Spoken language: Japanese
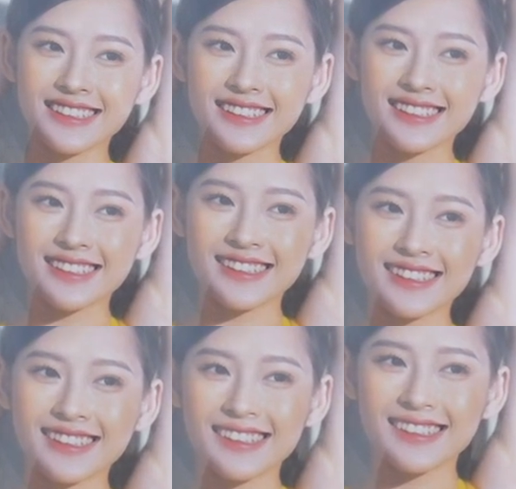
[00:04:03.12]
ようかなこ
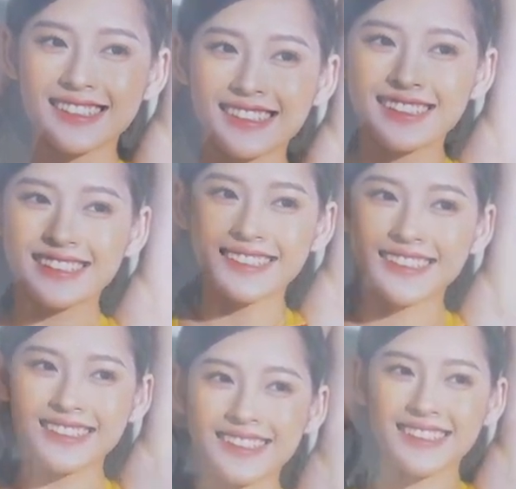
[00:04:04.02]
こで卒業しちゃ
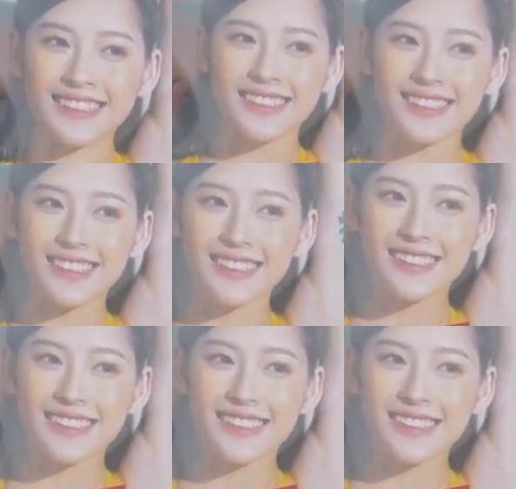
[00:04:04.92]
うもん一緒に